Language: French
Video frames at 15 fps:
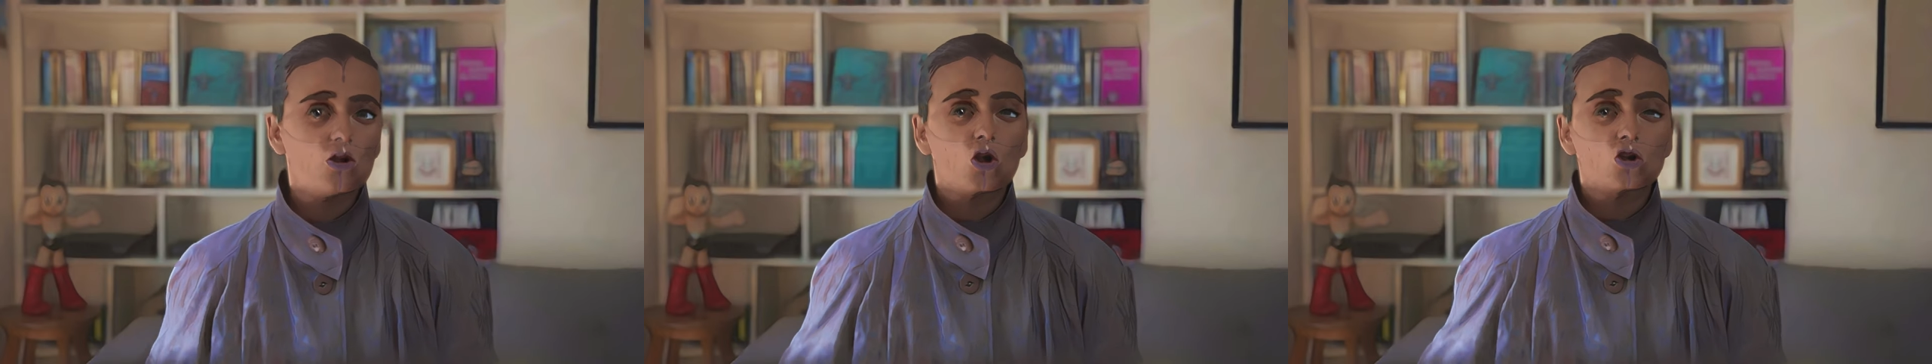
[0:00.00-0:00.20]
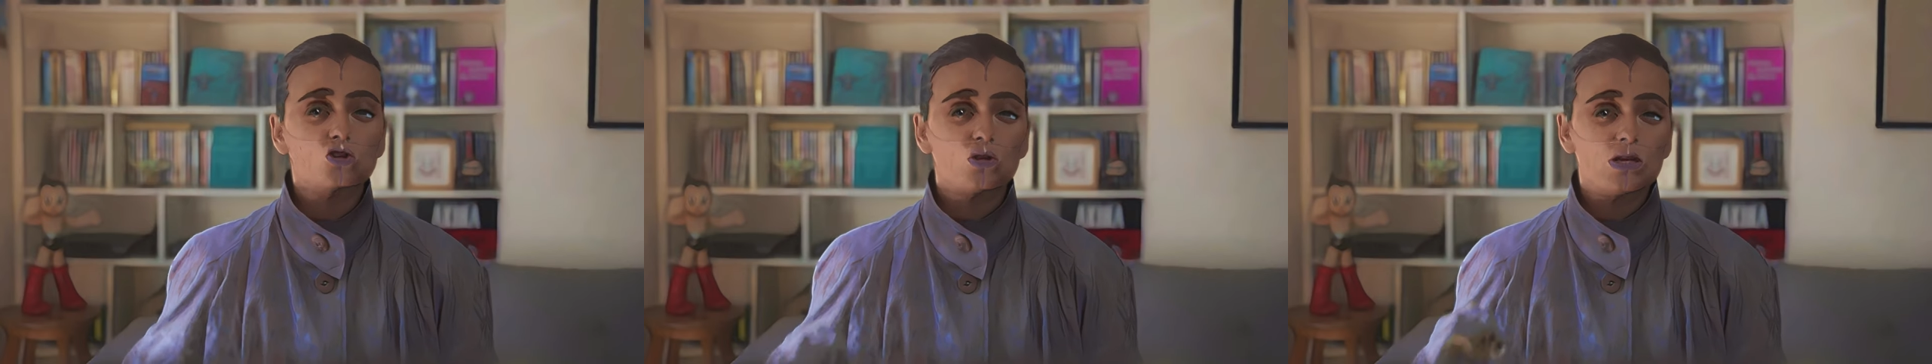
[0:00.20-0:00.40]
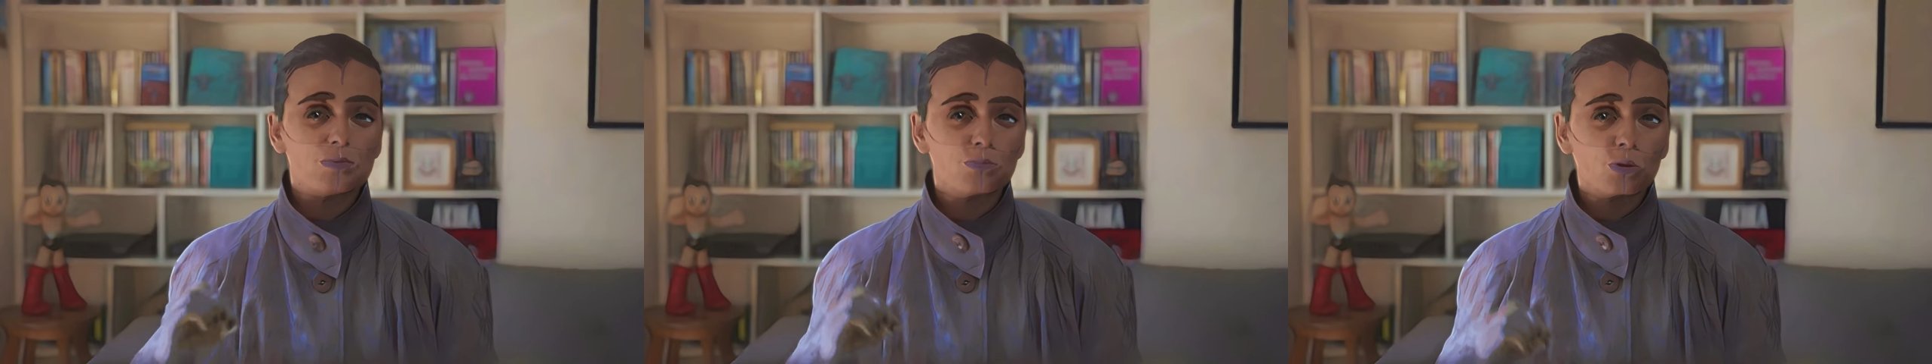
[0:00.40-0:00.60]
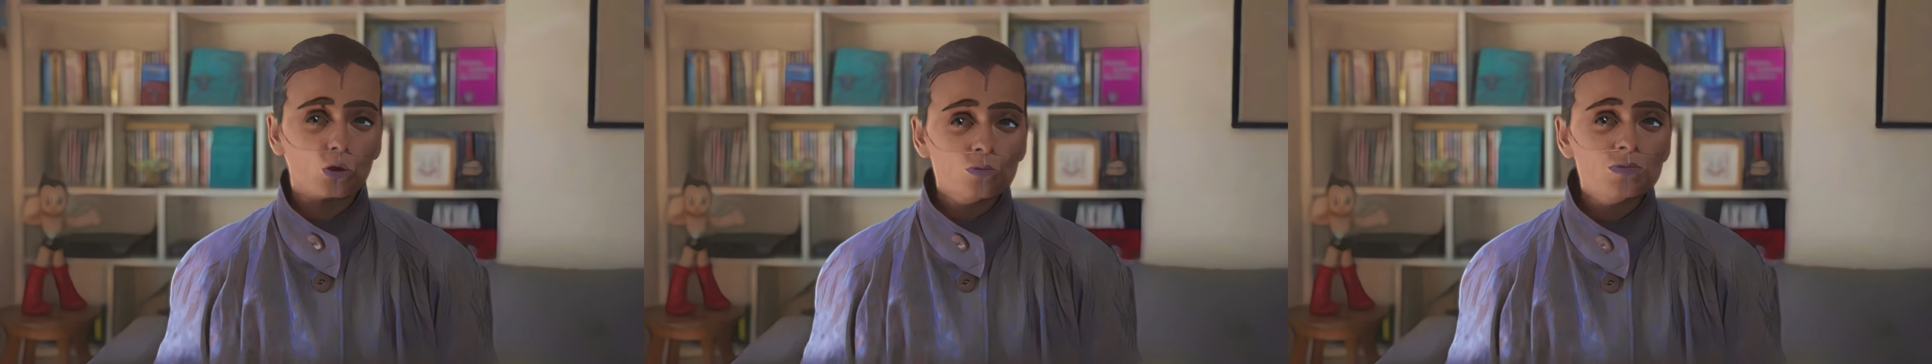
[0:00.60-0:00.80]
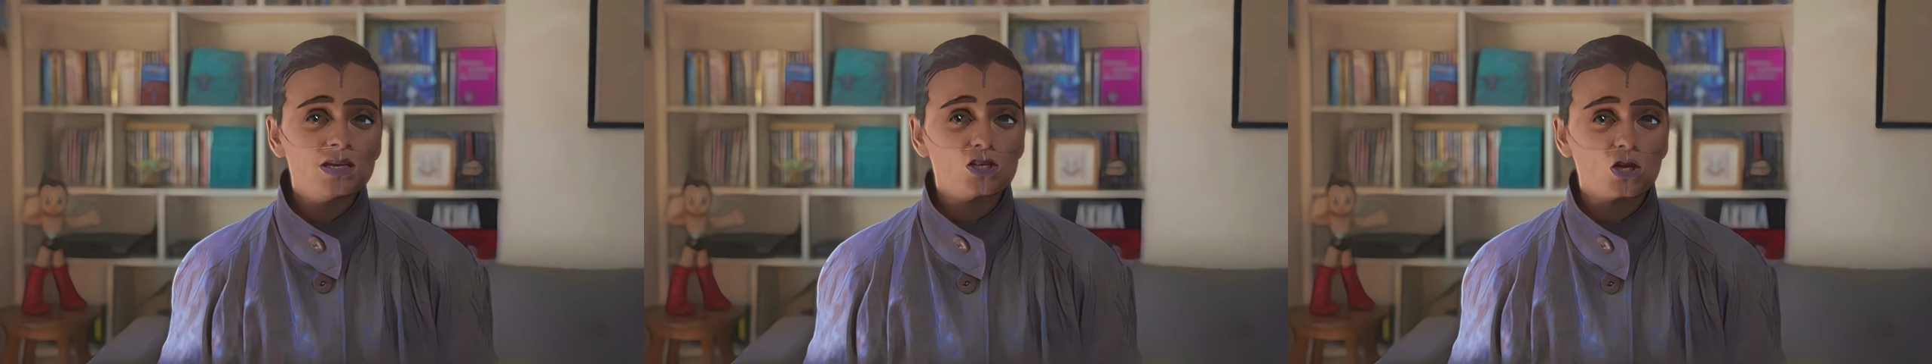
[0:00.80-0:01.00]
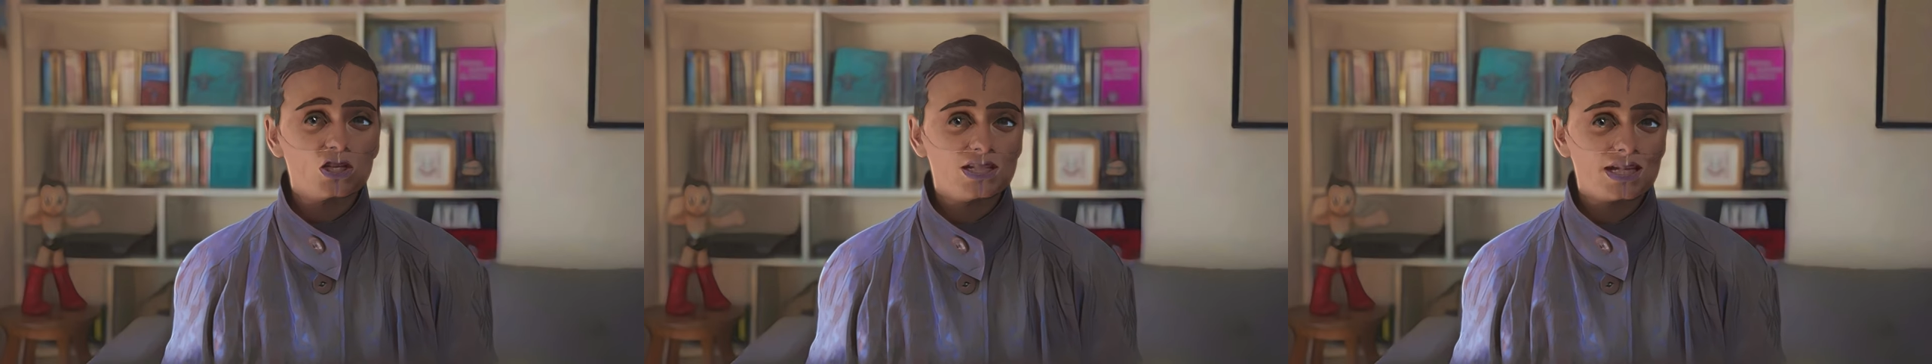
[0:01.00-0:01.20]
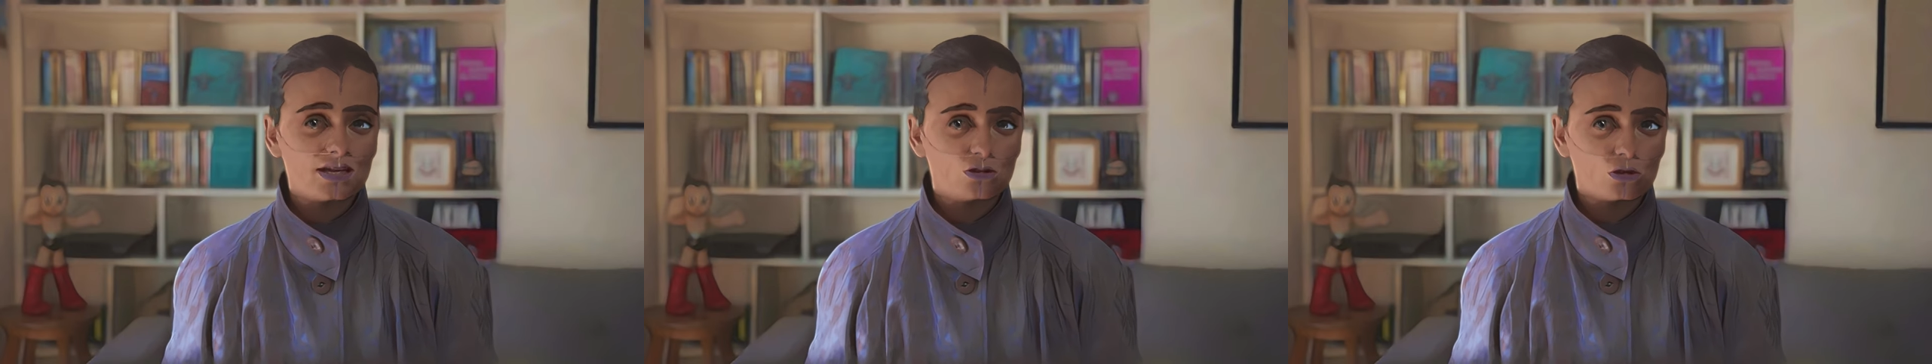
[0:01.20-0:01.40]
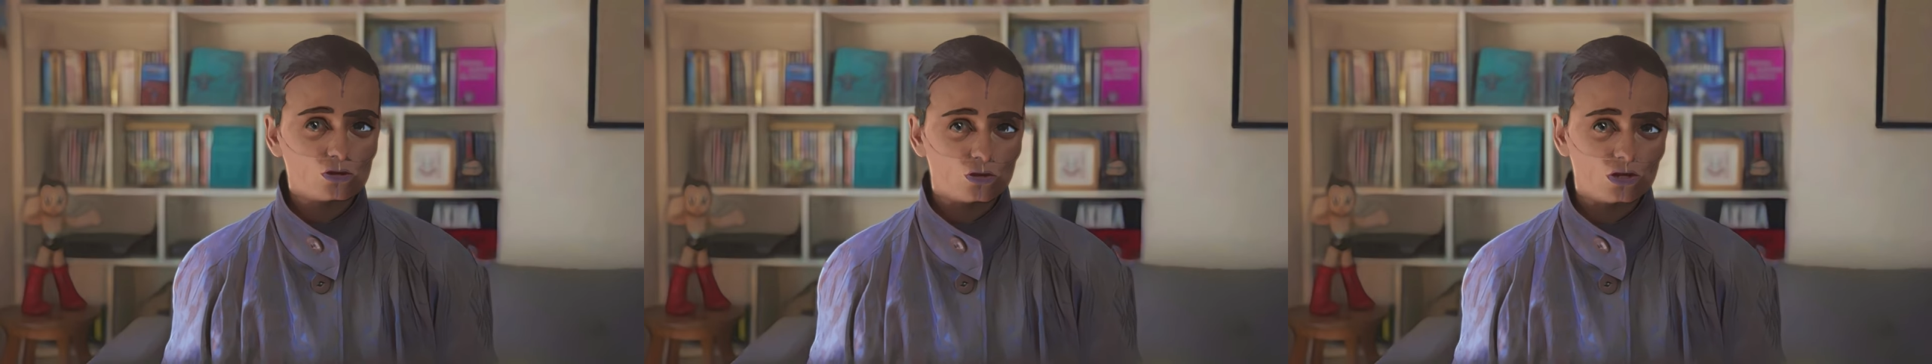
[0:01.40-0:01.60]
lorsque les premiers
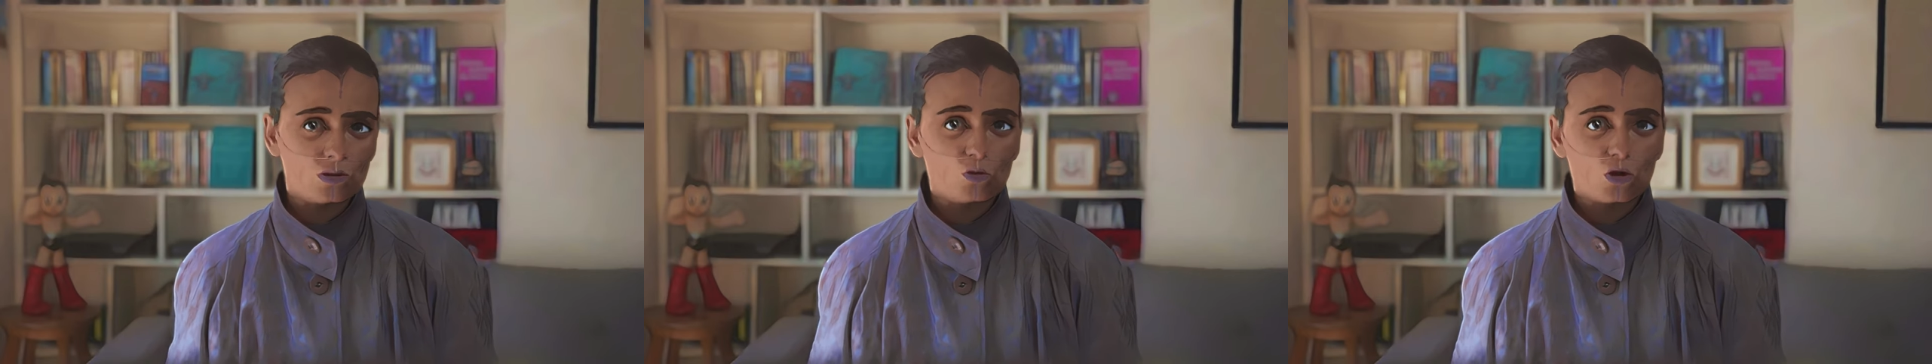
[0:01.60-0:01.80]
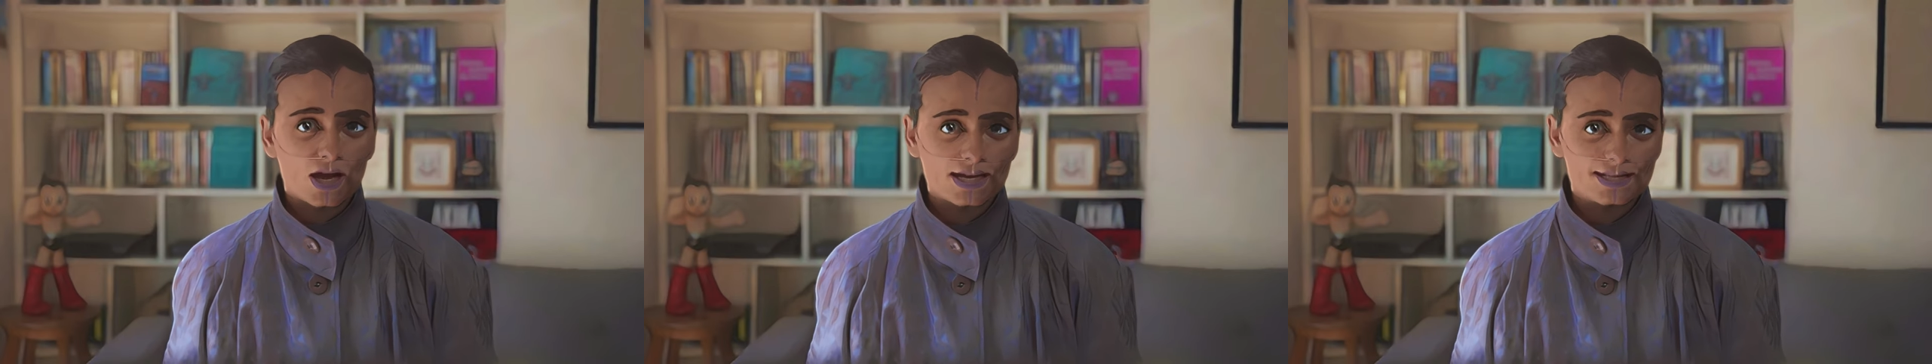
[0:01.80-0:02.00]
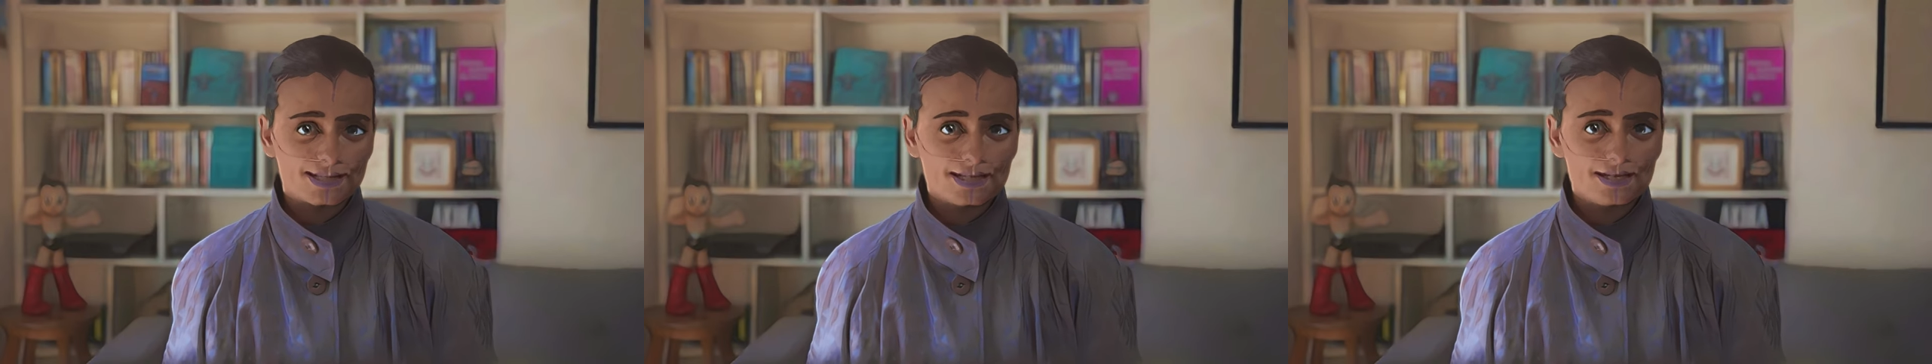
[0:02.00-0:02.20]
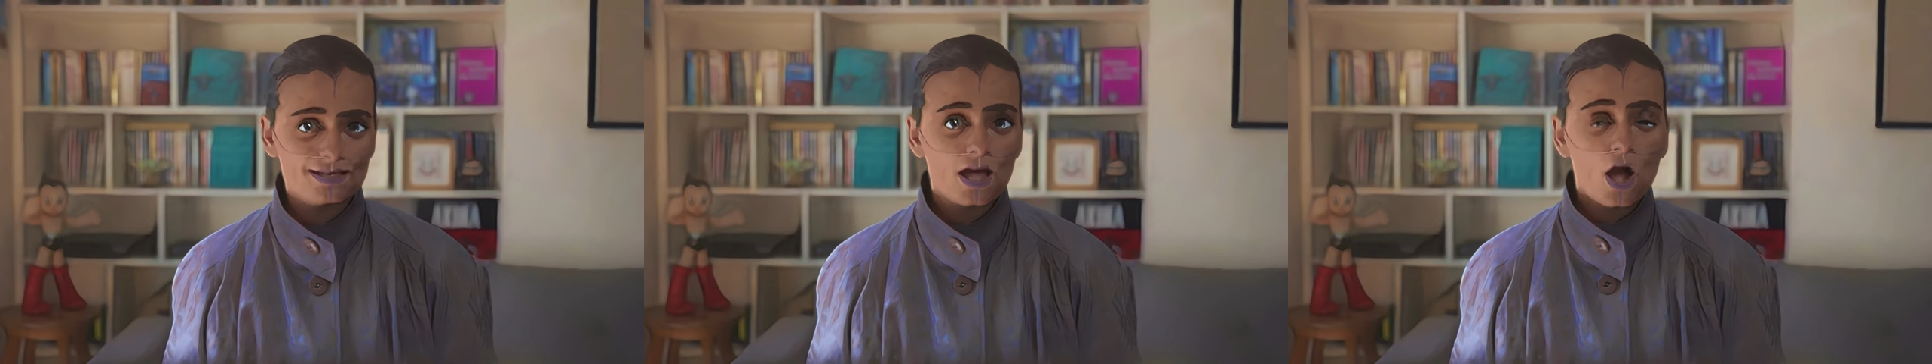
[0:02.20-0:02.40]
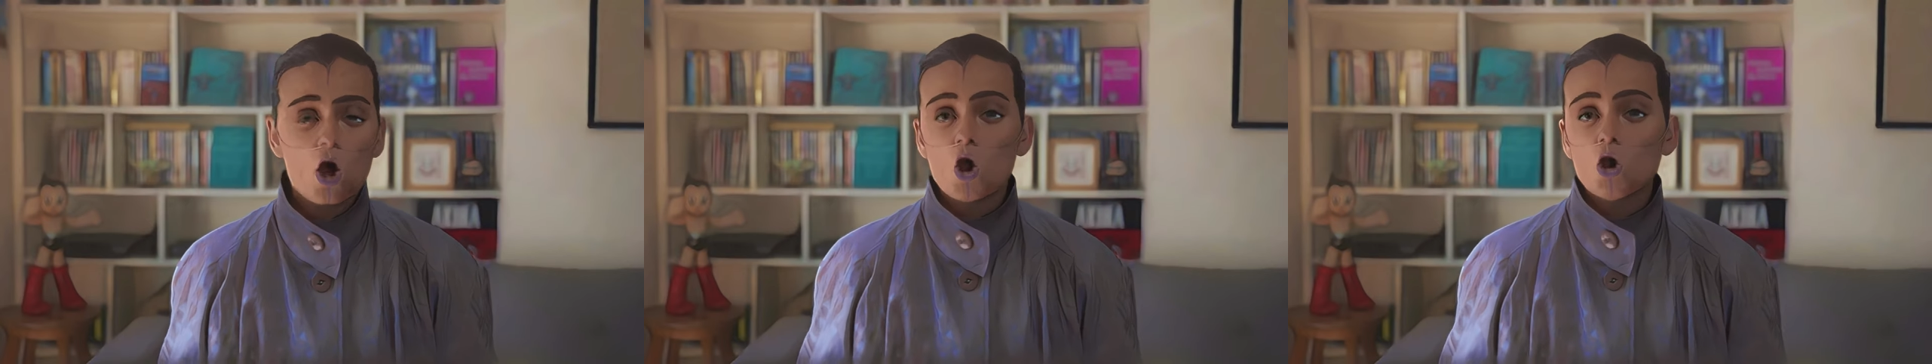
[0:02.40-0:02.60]
ordinateurs se démocratisent,